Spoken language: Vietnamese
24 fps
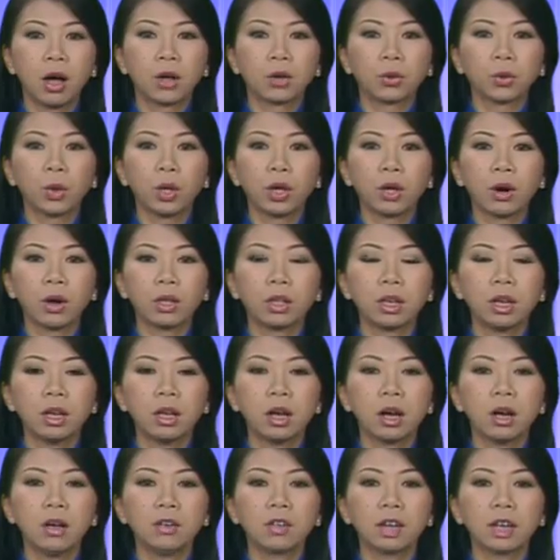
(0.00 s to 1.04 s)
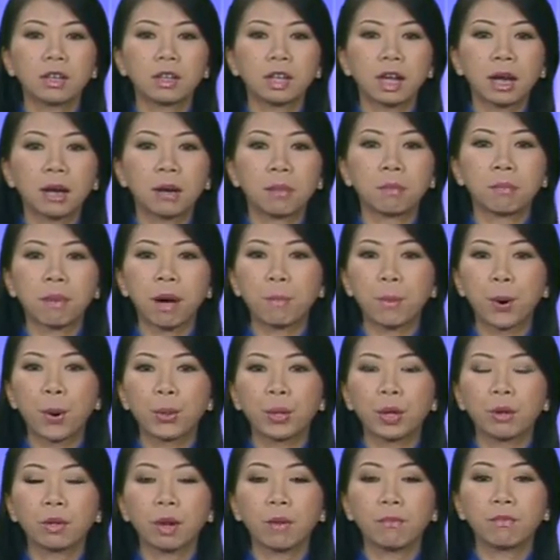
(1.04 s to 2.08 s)
Tuy có chứng cứ rành rành mà
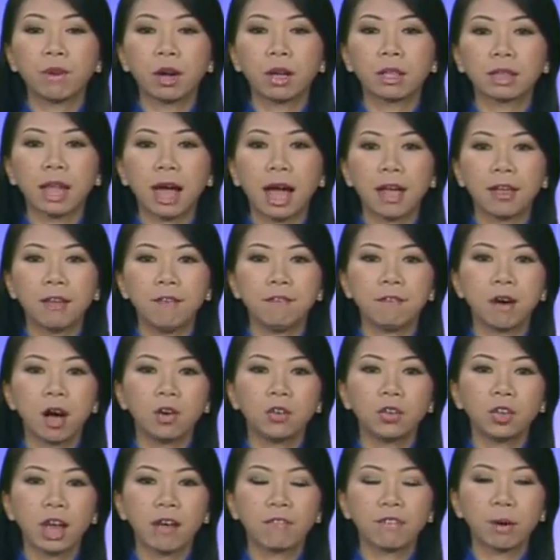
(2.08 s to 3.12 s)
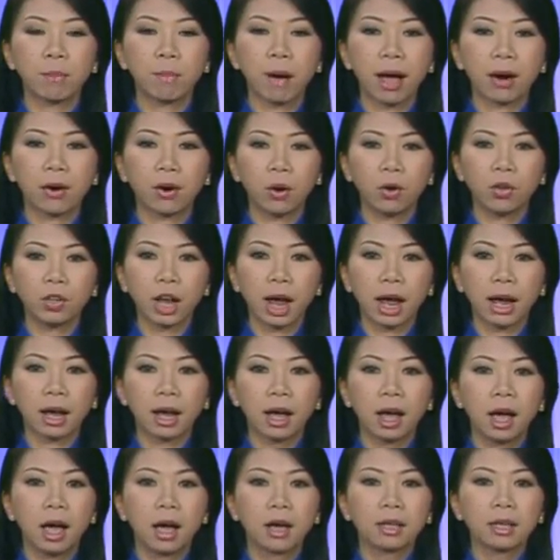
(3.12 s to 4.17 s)
Bộ Giao thông Vận tải vẫn ra văn bản nói rằng
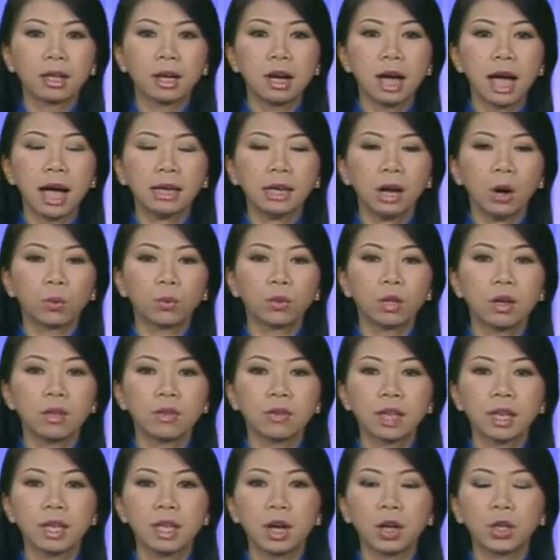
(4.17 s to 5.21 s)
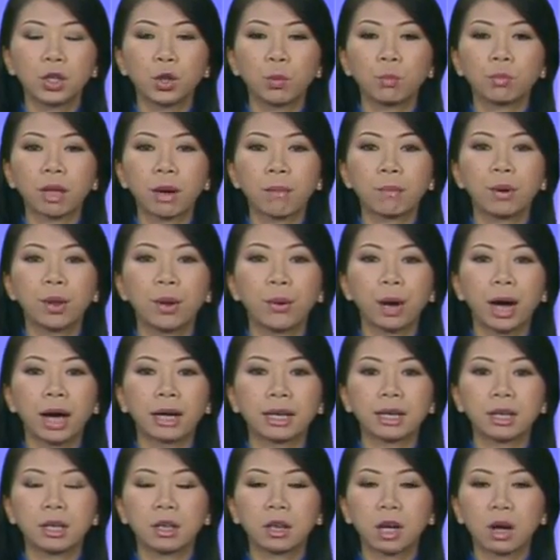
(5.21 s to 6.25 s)
dự án đầu tư xây dựng trung tâm điều
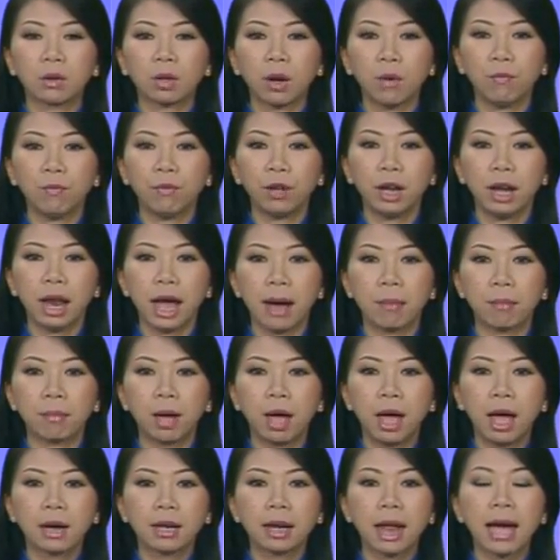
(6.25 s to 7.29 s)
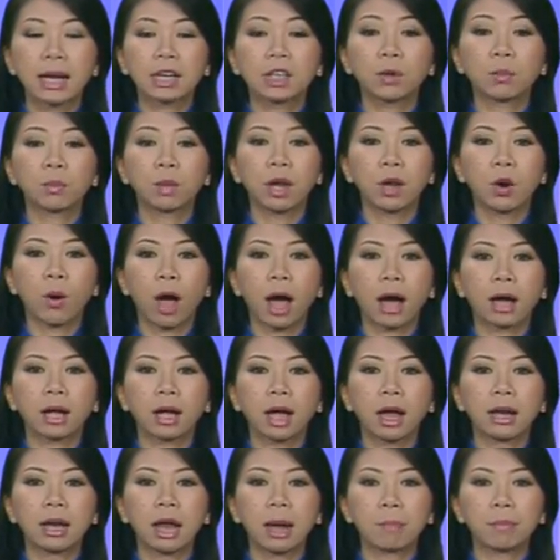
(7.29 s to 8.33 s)
hành đường cao tốc phía Nam đang trong giai đoạn
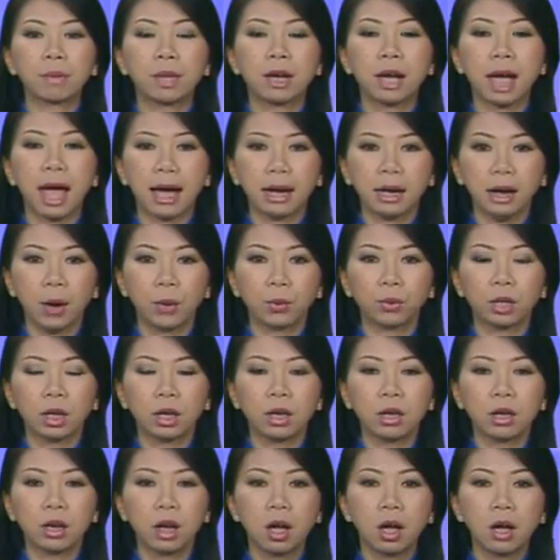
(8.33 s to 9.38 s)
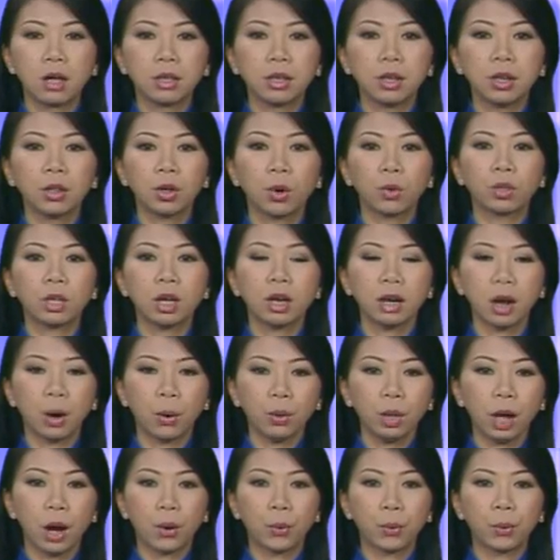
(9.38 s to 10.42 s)
lập dự án đầu tư, chưa tổ chức
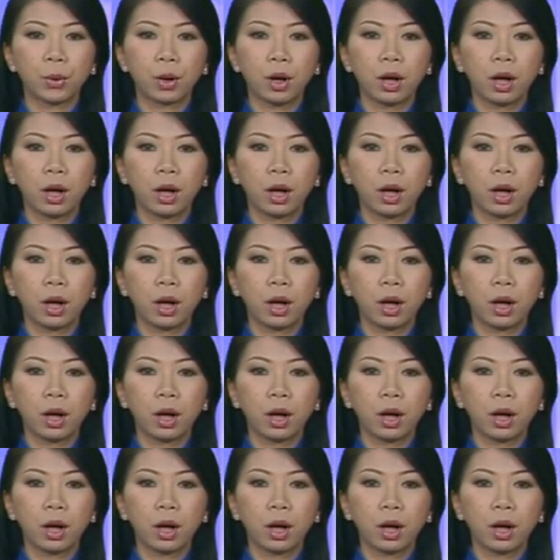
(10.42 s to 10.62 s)
đấu thầu.